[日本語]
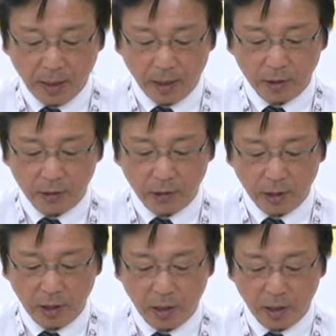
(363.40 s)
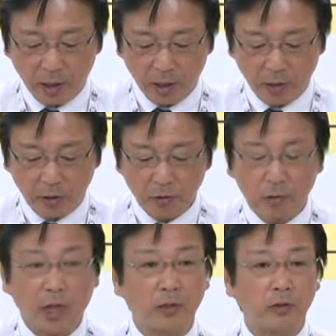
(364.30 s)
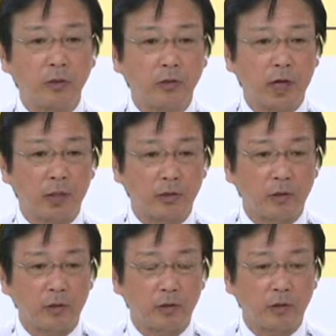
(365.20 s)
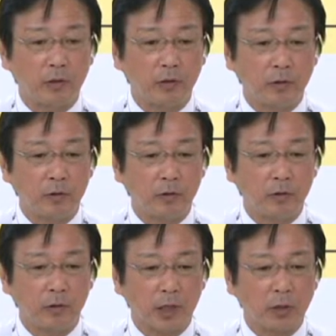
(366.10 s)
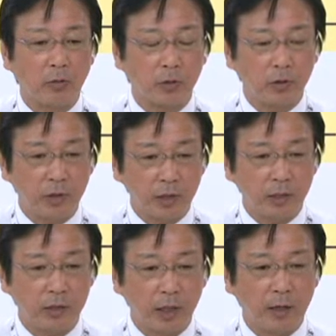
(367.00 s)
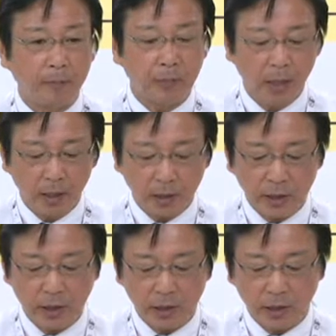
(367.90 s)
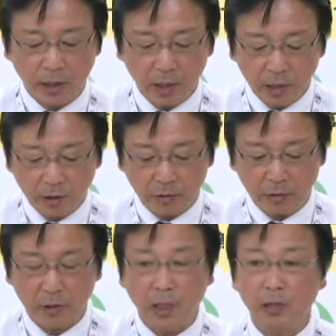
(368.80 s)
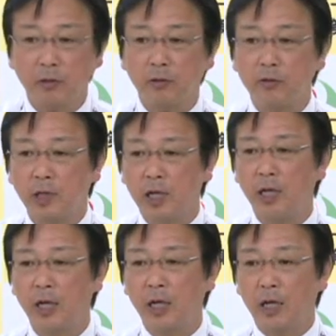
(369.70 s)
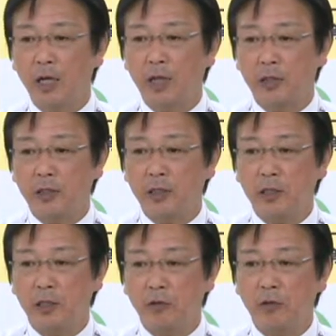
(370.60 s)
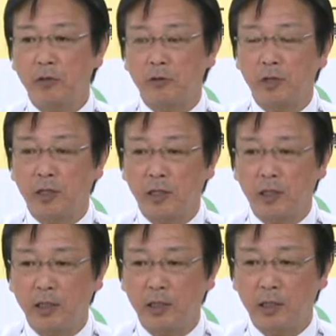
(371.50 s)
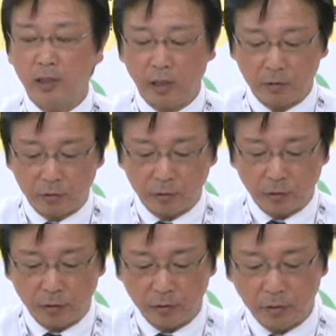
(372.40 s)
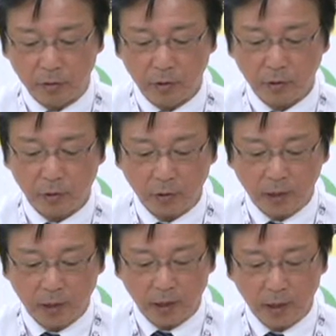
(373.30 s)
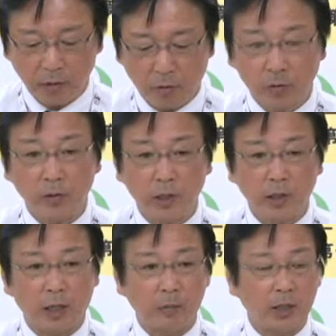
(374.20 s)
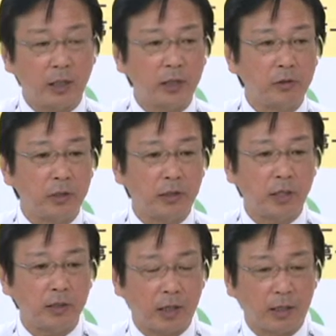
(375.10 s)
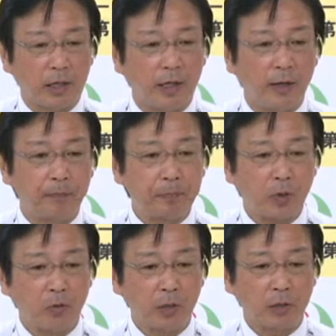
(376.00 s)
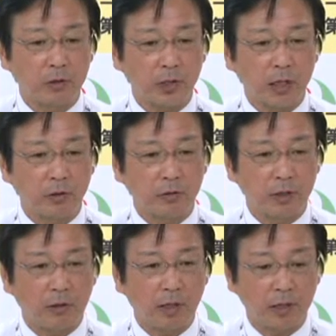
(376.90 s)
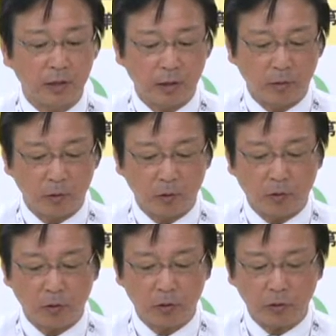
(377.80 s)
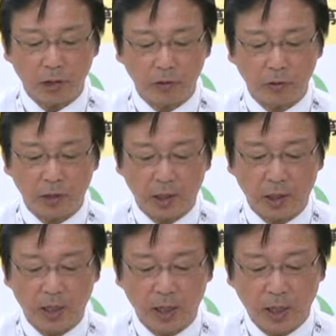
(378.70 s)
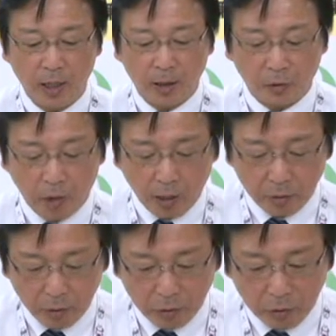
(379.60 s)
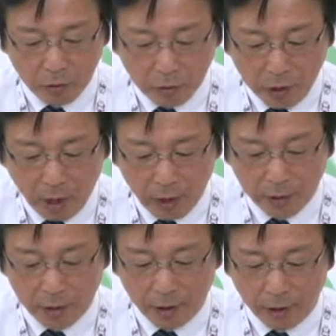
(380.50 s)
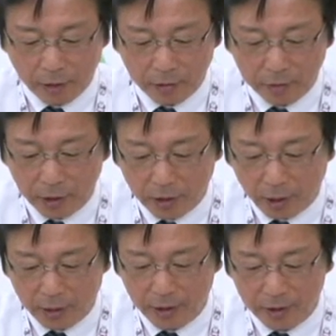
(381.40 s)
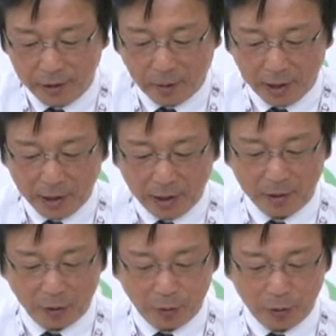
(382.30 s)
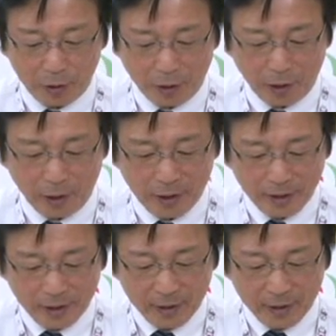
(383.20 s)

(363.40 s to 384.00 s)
えー、そして、えー、地区活動班という名のもとにですね、地域に出ていく、専属で、えー、地域を重点的に出ていくという、そして交流センター、まあ、21センターで、今年度スタートしたわけですけどもそこを拠点としてこれあのよく考えてくれた名前だなと思って、